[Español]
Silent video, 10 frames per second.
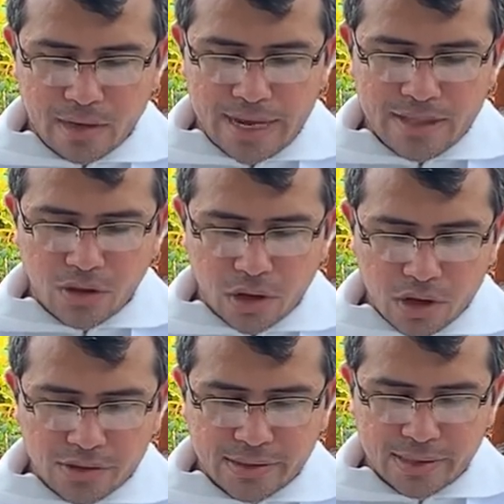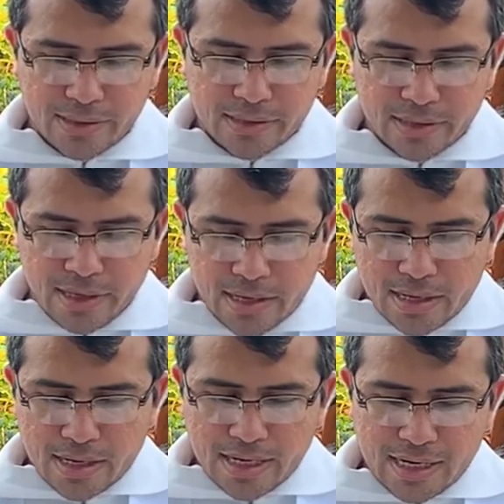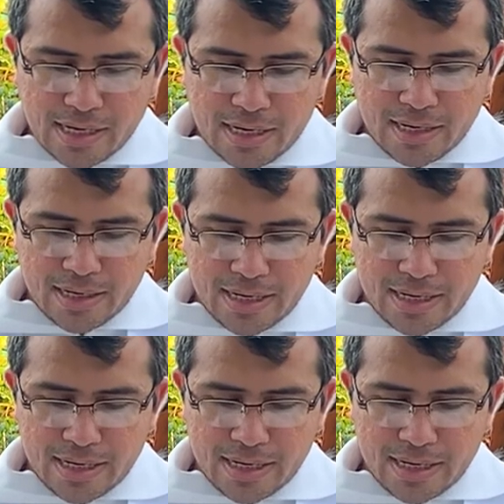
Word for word: Entonces, Él